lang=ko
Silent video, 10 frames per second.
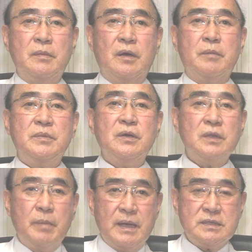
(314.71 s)
어,
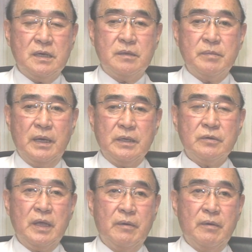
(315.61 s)
미연에 방지하는 방향으로